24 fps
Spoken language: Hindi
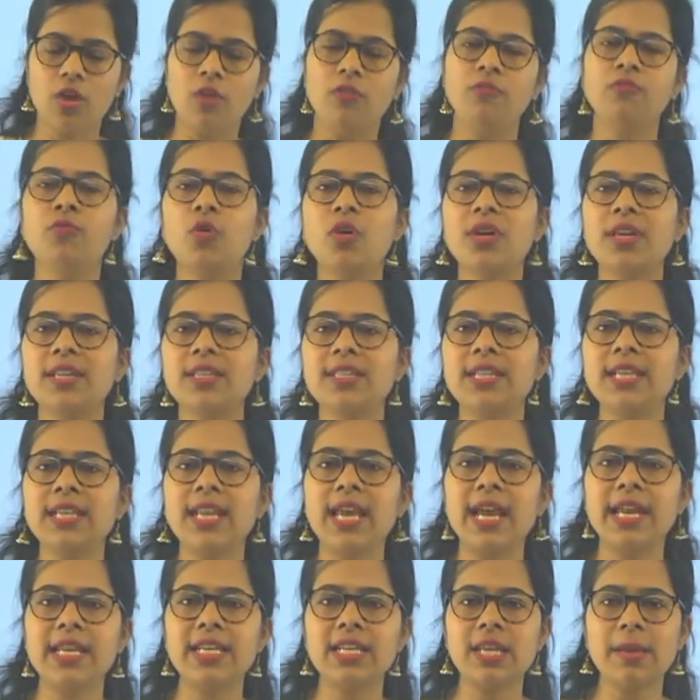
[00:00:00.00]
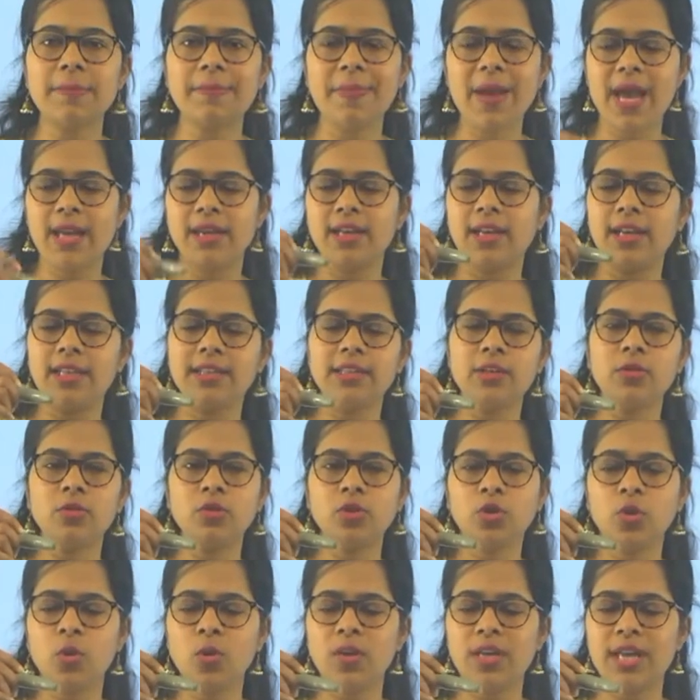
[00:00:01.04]
वो किसी लाइन के पैरल है देखो
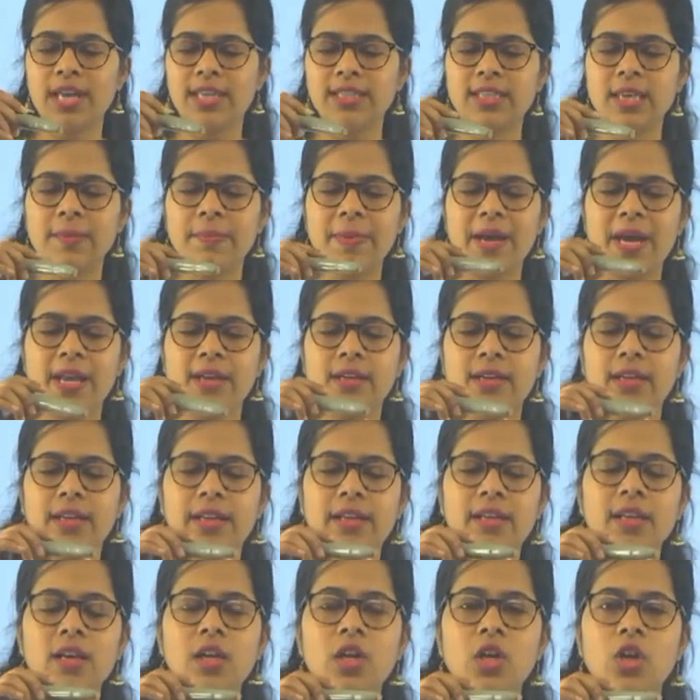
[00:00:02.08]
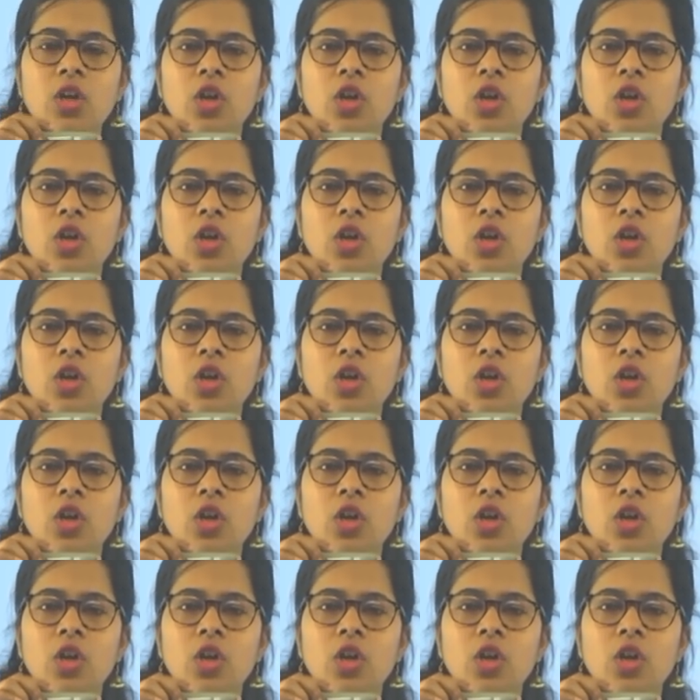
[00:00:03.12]
दो लाइंस के पैरल है ना